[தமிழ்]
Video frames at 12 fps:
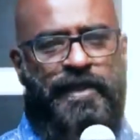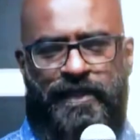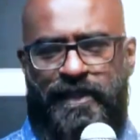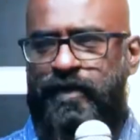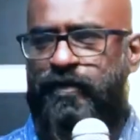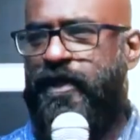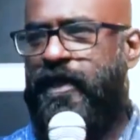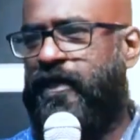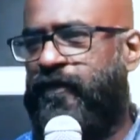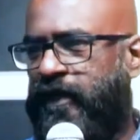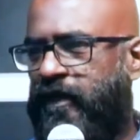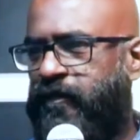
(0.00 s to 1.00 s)

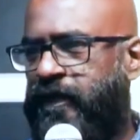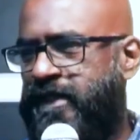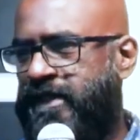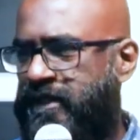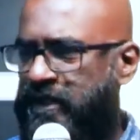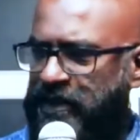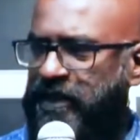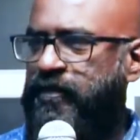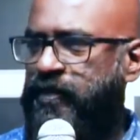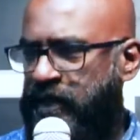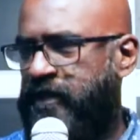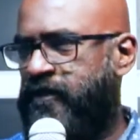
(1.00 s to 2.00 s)
தீமையானவைகளை பேசினா
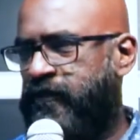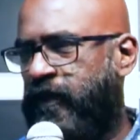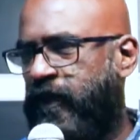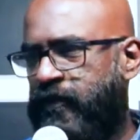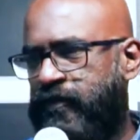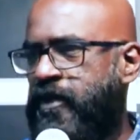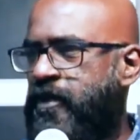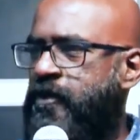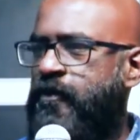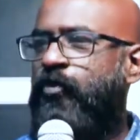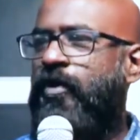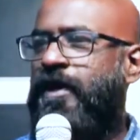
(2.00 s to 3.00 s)
தீமையானது விளையும்
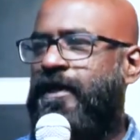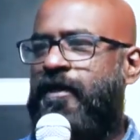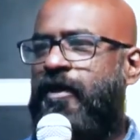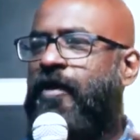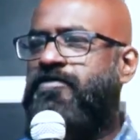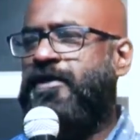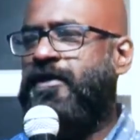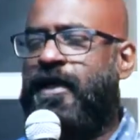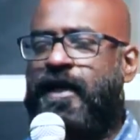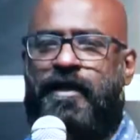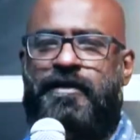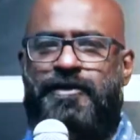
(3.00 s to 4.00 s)
உங்களுக்கு அதில் ஆப்ஷனும்
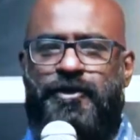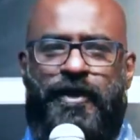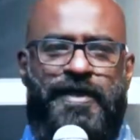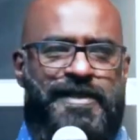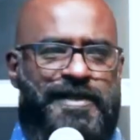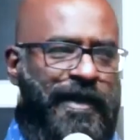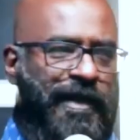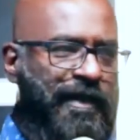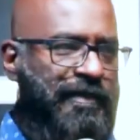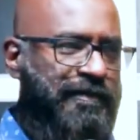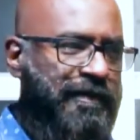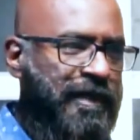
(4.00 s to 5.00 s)
கிடையாது சாய்ஸ்
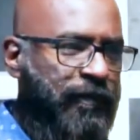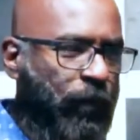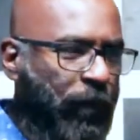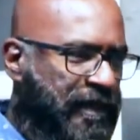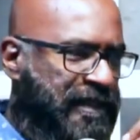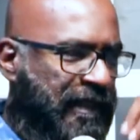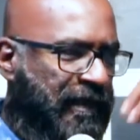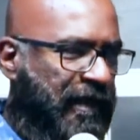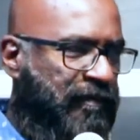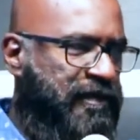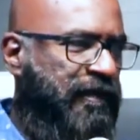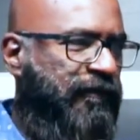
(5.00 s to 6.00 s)
கிடையாது ஒன்ஸ் இட்
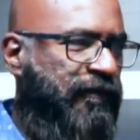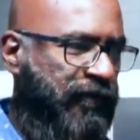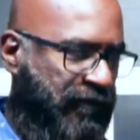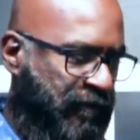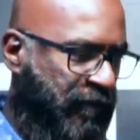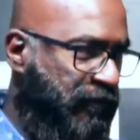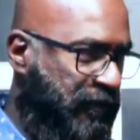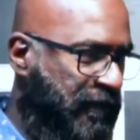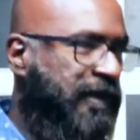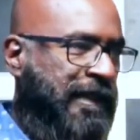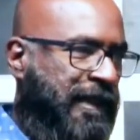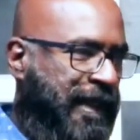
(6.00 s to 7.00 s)
கம்ஸ் ஆஃப் டு விமோத்
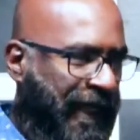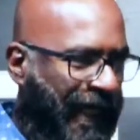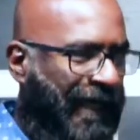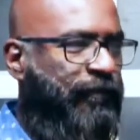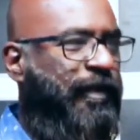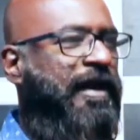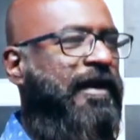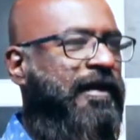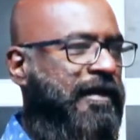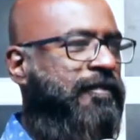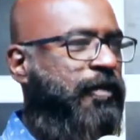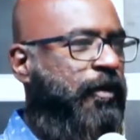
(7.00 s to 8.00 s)
இட் வில்
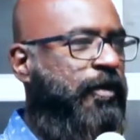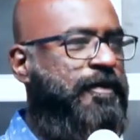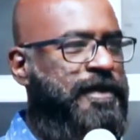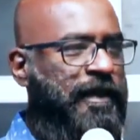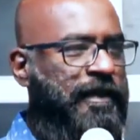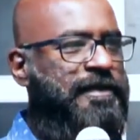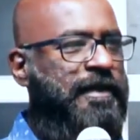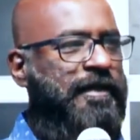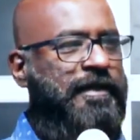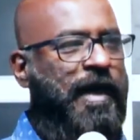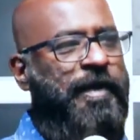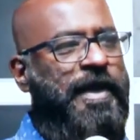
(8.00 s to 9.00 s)
ப்ரொடியூஸ் அ
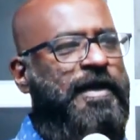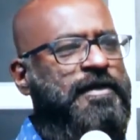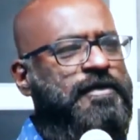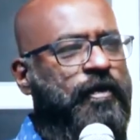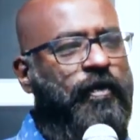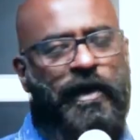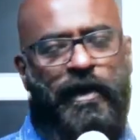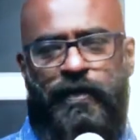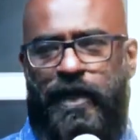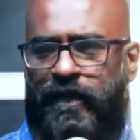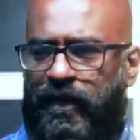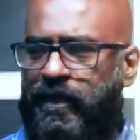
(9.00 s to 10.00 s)
ரிசல்ட் அப்போ என்ன சொல்லுவாங்க அப்படின்னா